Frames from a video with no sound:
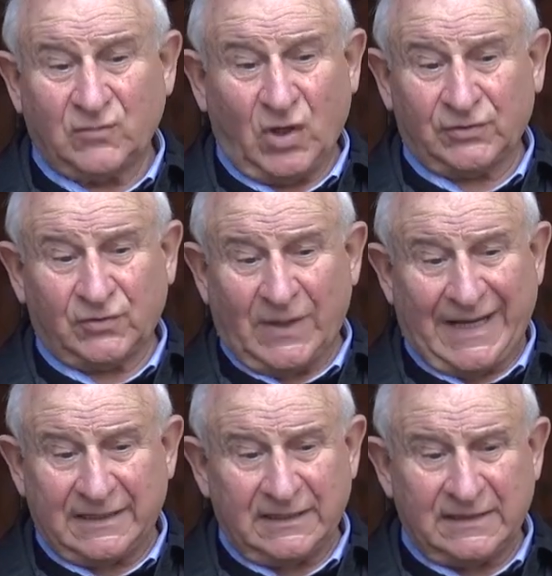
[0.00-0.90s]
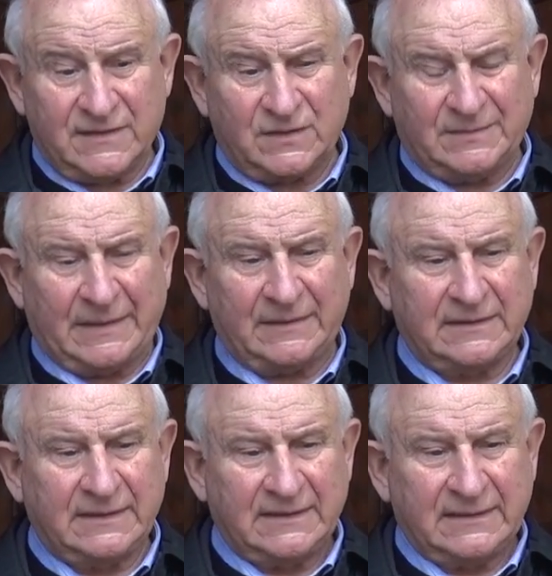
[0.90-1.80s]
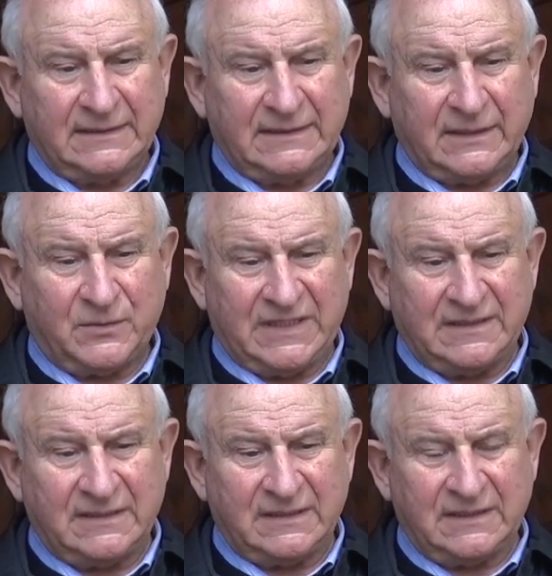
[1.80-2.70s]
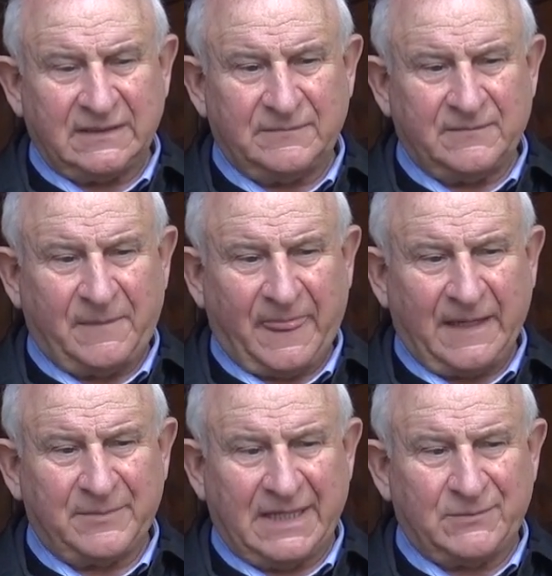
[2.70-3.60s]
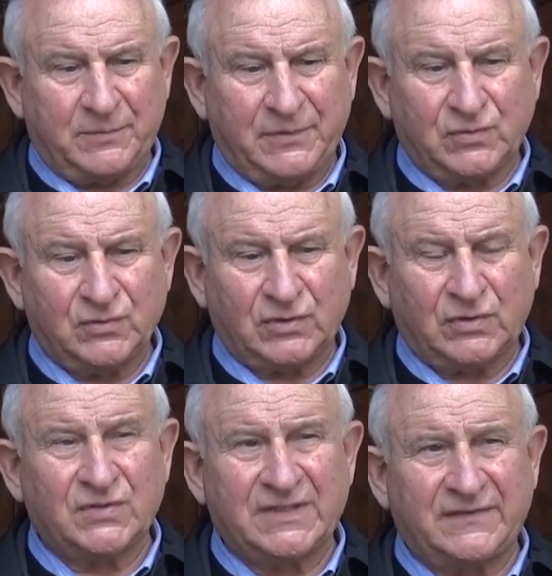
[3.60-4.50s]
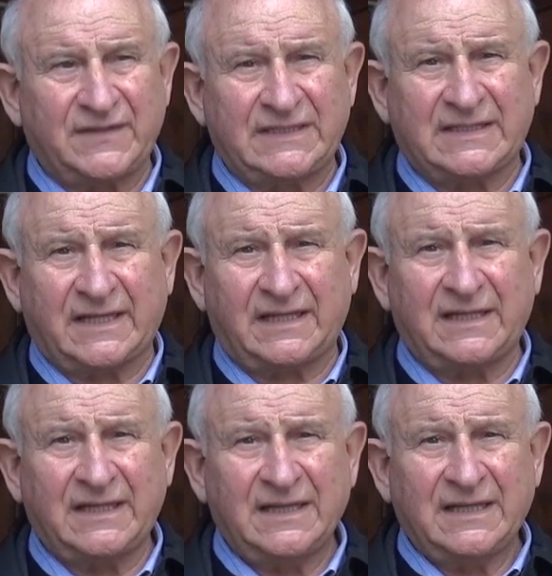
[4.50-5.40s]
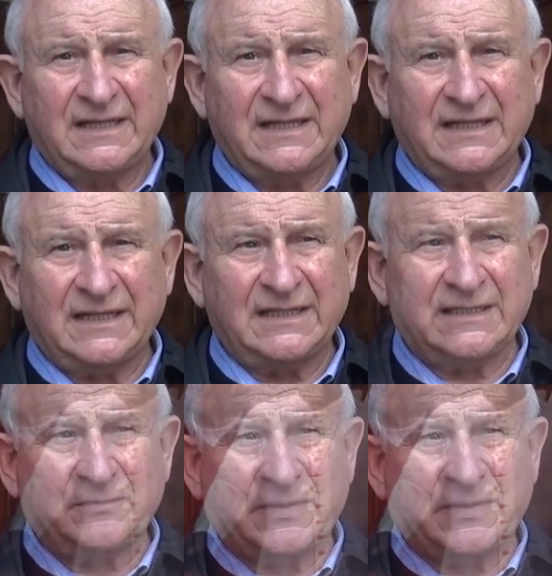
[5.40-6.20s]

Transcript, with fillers: otto anni, insomma, e quindi abbiamo potuto condividere eh,